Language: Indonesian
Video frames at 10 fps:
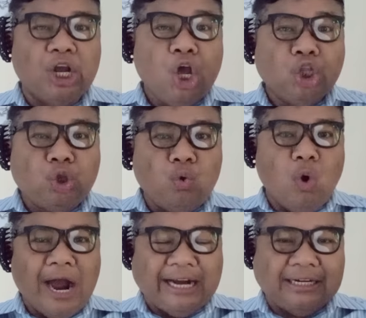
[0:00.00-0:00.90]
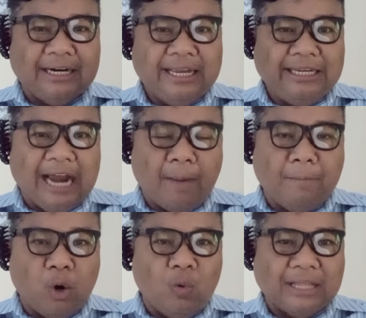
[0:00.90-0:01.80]
Tuhan yang
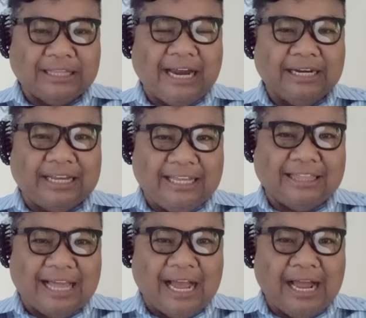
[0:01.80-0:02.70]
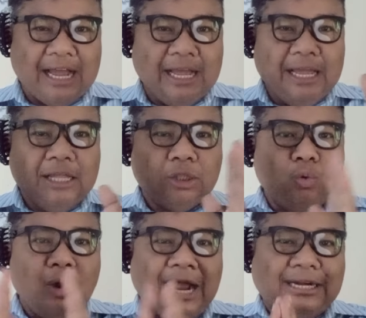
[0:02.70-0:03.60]
menguatkan kita.
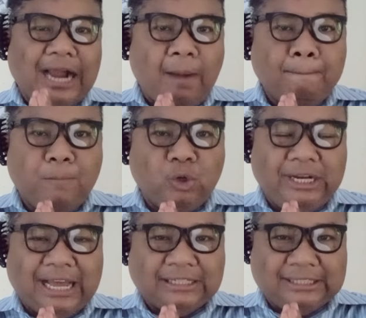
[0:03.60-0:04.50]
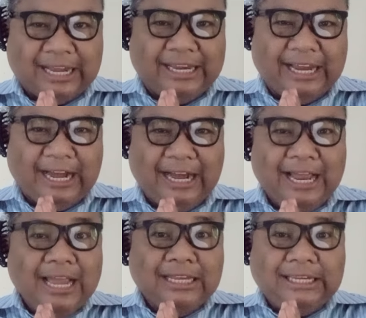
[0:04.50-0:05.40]
Tuhan ampunilah saya
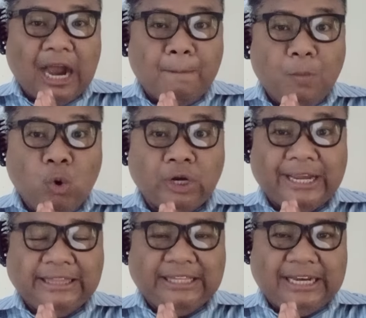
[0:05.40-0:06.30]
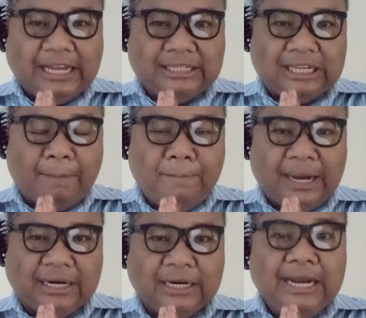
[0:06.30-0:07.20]
yang mungkin tidak sabar
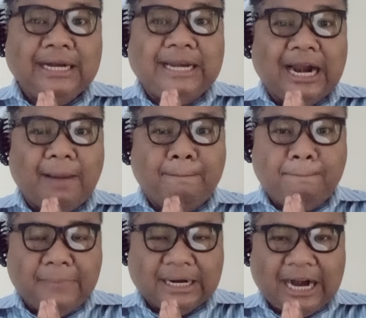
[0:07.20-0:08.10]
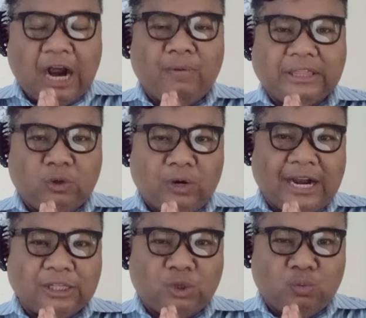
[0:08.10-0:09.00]
dalam merawat orang
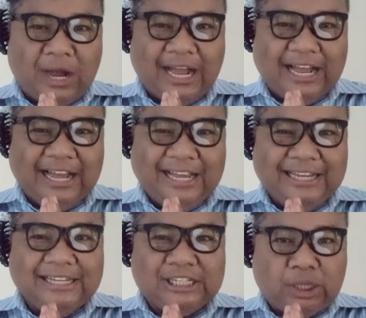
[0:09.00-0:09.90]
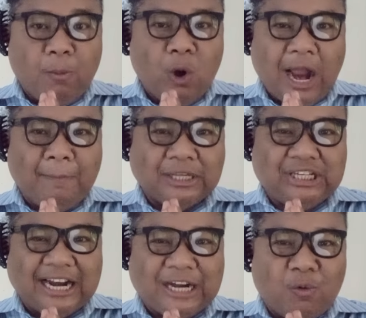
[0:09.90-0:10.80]
tua. Semoga masih
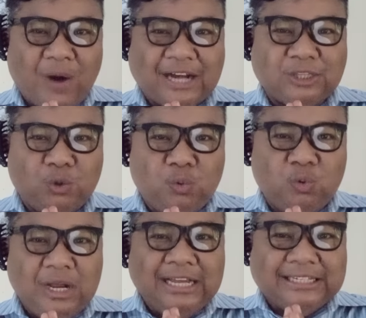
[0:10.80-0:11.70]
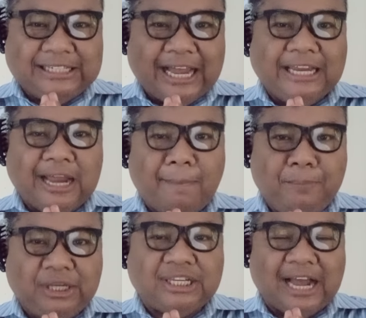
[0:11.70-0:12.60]
ada waktu saya
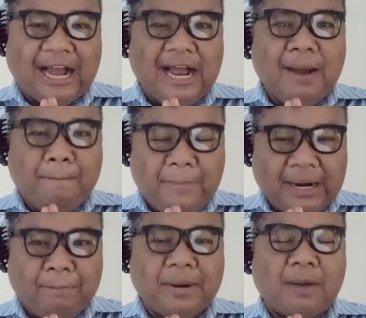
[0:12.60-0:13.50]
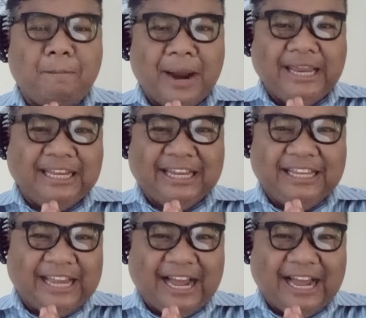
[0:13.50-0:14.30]
bisa memperbaikinya.